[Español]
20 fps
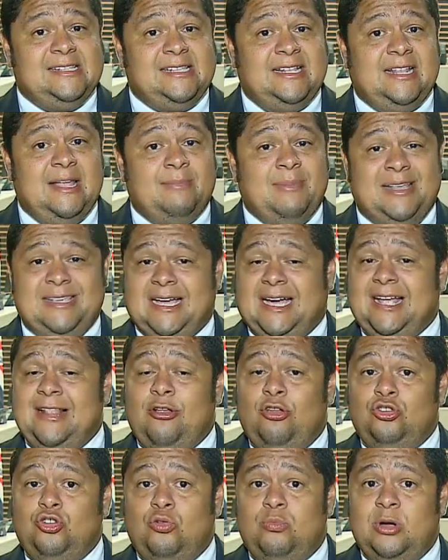ese tema ya que
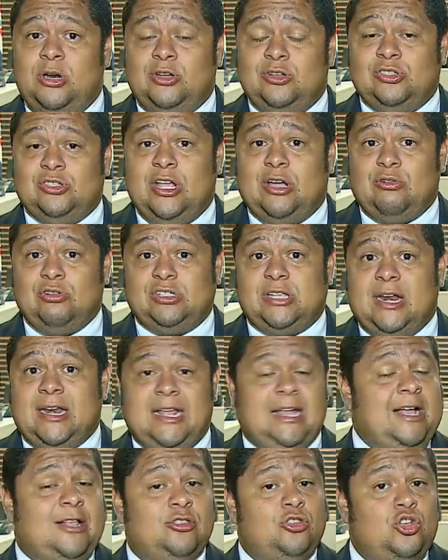los números de Costa
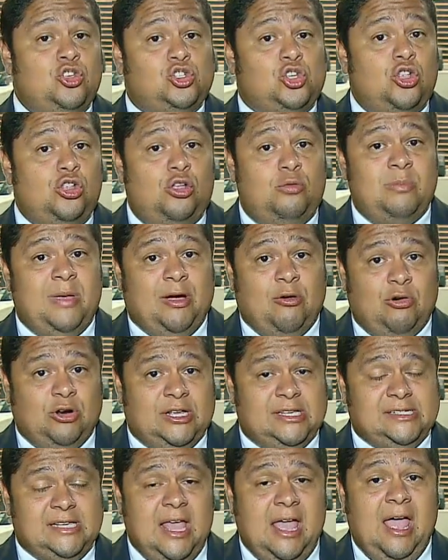Rica no son los
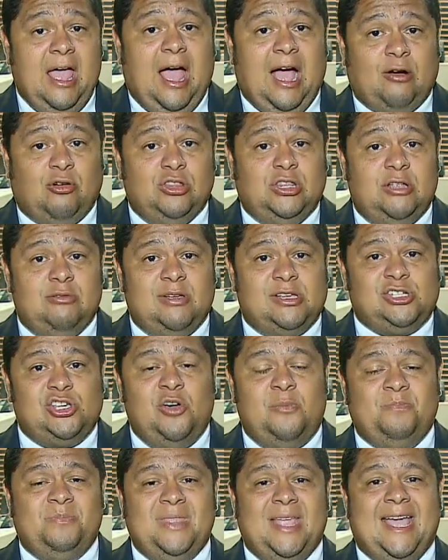mejores. A continuación
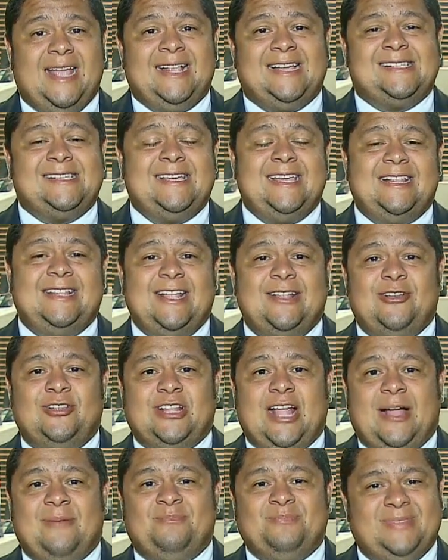en la siguiente
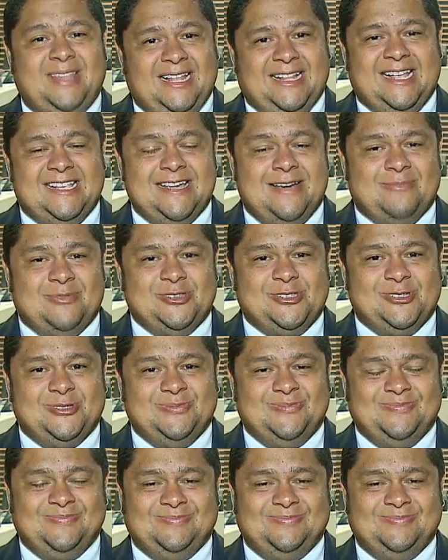nota. Detallamos.